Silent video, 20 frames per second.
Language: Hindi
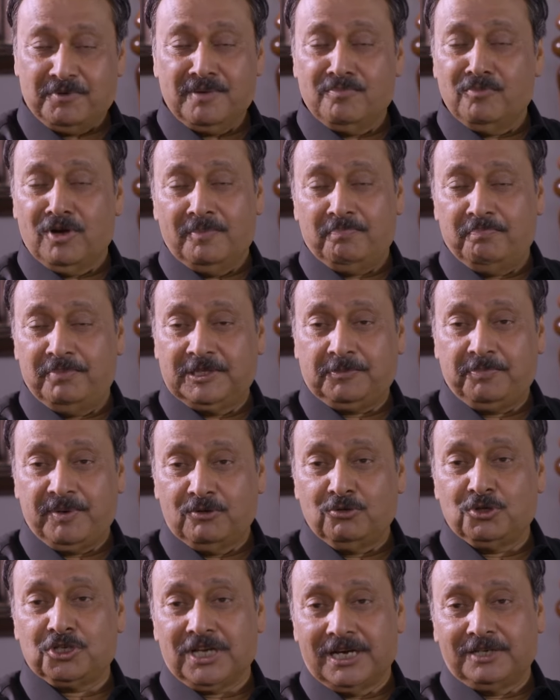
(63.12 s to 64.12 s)
आपकी
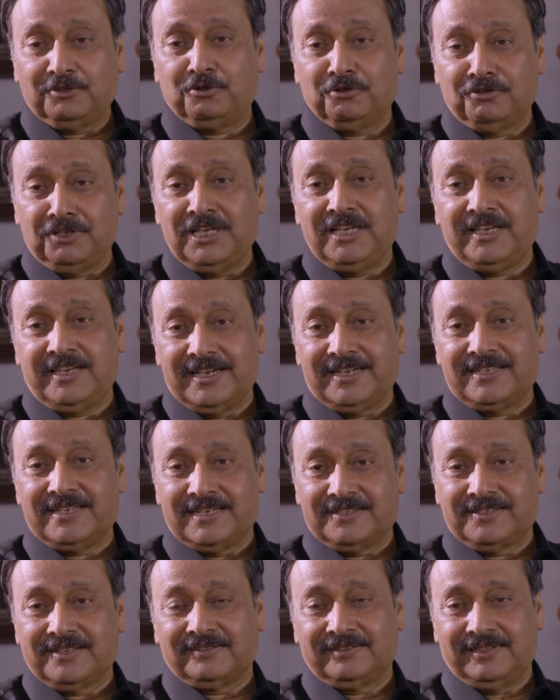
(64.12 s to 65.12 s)
मोहब्बत पे कुछ शक तो नहीं
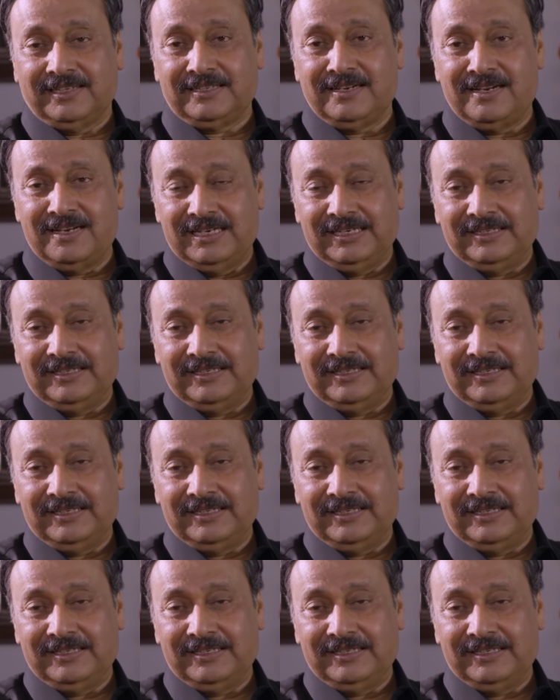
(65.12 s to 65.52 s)
किया जा सकता